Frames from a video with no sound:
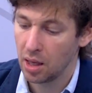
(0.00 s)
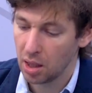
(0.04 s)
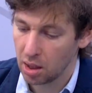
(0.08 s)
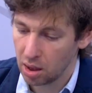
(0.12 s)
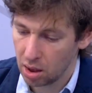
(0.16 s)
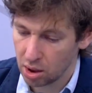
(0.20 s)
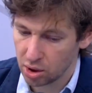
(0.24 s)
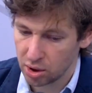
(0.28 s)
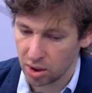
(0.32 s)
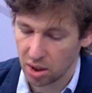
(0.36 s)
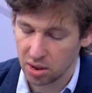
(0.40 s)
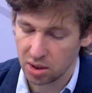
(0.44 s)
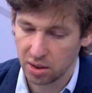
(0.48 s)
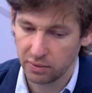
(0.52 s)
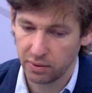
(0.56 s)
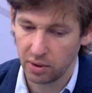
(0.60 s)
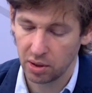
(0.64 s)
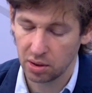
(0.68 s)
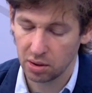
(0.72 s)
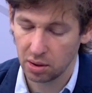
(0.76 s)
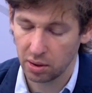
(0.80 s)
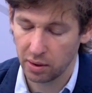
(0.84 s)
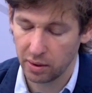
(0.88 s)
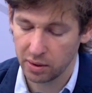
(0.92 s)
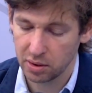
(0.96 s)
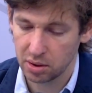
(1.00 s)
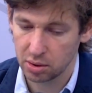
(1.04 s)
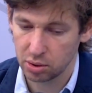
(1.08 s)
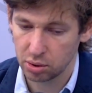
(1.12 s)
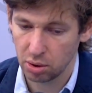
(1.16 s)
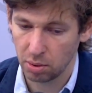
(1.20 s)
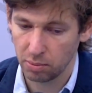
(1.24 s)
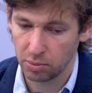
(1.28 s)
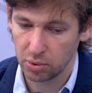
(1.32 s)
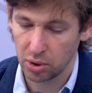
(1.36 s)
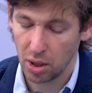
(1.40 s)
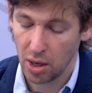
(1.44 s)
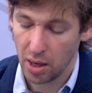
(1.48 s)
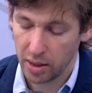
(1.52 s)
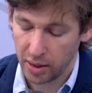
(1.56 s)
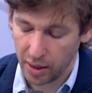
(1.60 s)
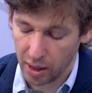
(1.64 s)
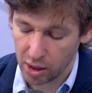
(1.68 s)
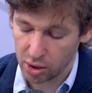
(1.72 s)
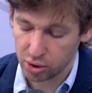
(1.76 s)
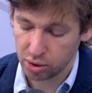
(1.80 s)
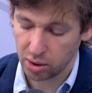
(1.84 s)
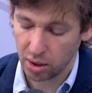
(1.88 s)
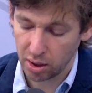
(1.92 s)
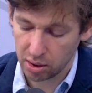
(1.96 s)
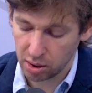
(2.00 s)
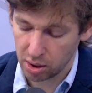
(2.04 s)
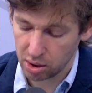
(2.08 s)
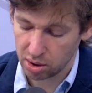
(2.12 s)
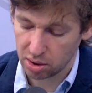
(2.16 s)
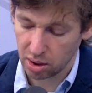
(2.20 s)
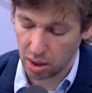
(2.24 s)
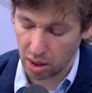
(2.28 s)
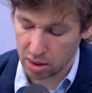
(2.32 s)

и сейчас говорят говорится, что я считаю, одна,